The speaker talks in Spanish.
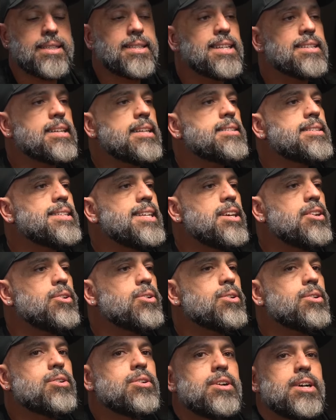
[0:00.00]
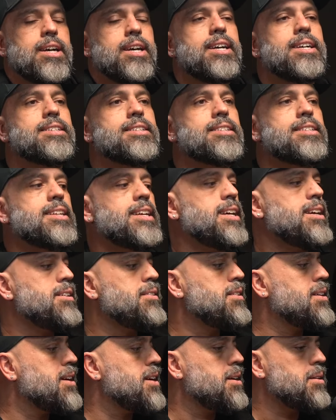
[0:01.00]
este sencillo,
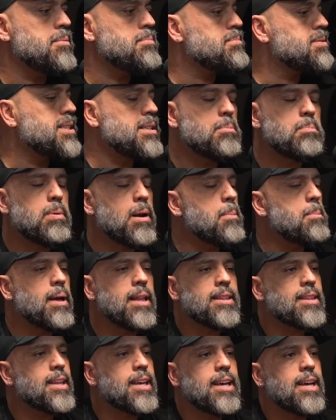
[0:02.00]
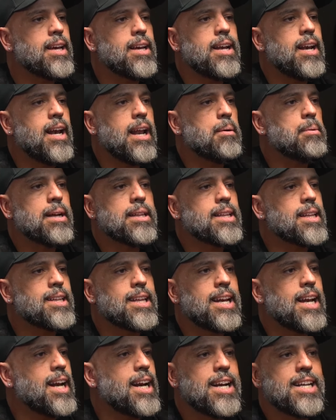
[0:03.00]
este, simplemente la banda
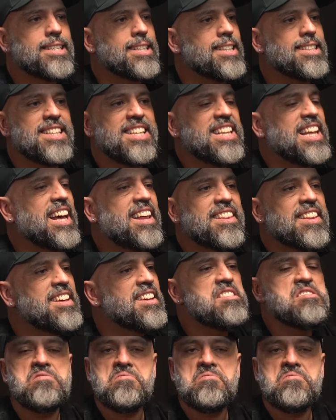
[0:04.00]
tenía la necesidad